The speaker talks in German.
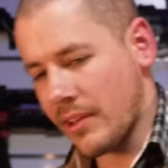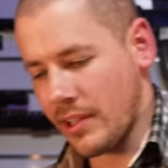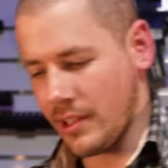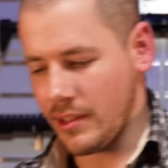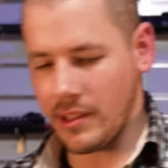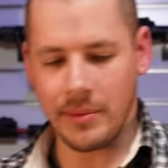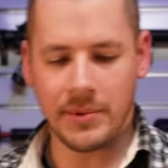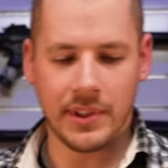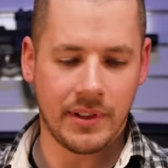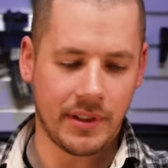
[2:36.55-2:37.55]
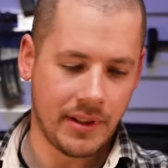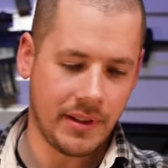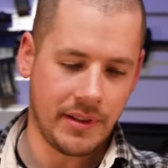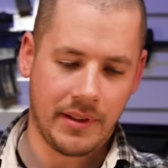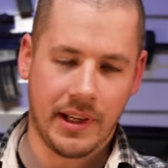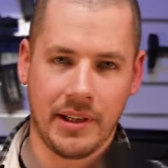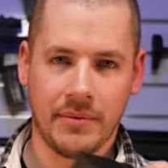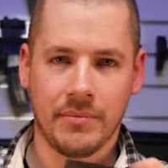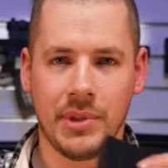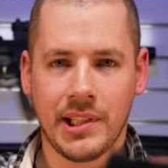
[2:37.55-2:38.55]
denn ihr habt äh, äh
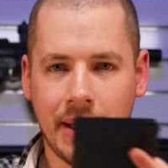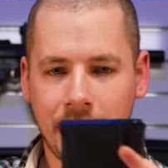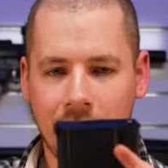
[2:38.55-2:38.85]
ein Midcap